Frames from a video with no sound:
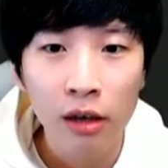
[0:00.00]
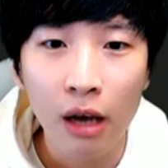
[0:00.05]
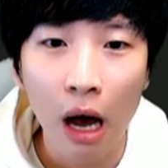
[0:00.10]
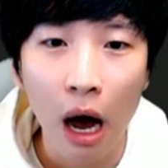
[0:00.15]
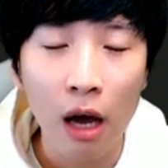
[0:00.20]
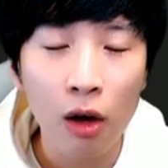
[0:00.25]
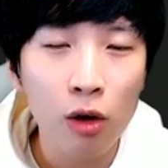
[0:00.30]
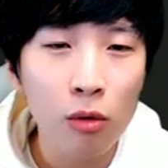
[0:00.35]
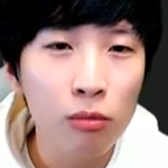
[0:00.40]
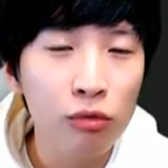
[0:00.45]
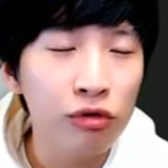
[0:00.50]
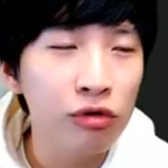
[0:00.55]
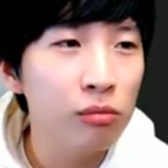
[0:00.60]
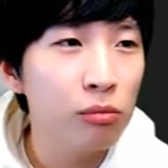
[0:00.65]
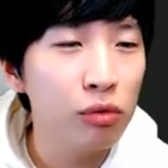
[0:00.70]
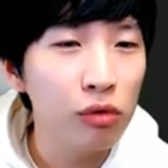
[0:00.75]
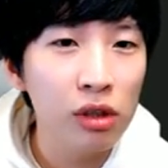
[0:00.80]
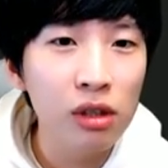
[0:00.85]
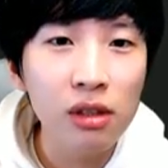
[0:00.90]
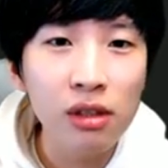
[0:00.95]
야 이건
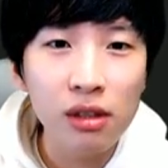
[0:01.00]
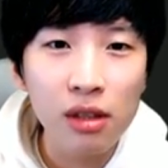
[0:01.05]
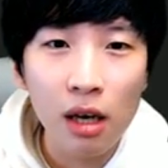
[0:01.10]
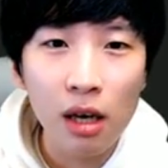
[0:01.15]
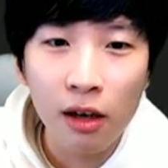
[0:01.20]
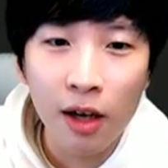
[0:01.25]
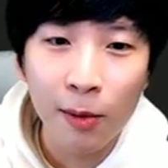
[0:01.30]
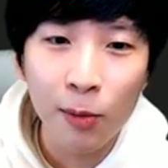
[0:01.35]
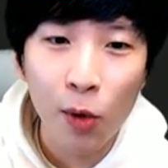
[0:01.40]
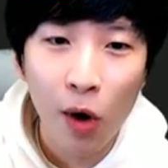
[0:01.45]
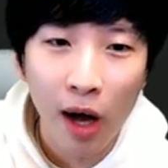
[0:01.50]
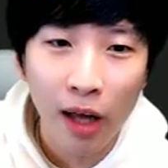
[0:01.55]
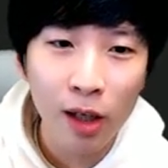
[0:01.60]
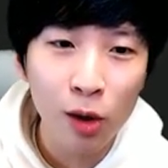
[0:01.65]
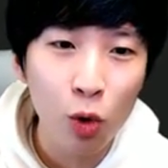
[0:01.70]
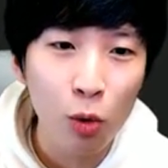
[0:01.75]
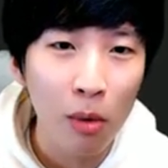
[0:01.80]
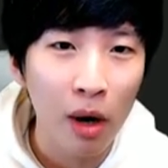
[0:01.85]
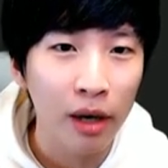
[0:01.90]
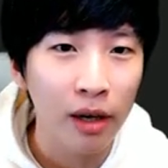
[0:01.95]
무슨 뭐 인스타그램도
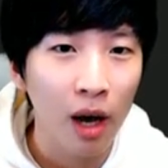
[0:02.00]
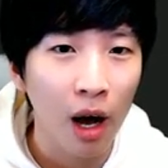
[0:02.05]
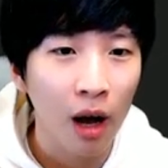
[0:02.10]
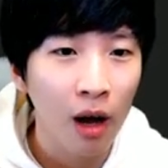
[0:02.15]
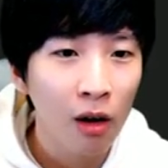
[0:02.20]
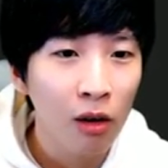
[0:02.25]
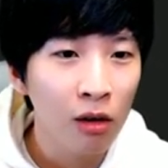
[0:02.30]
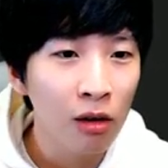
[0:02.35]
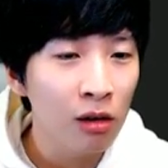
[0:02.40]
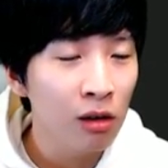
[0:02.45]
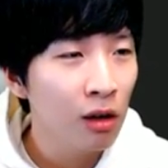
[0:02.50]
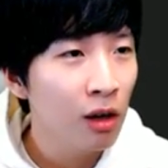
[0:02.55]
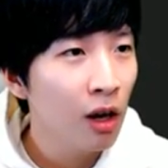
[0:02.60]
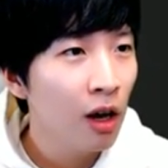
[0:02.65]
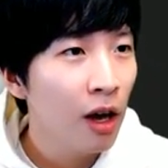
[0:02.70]
아니고 말이야 응?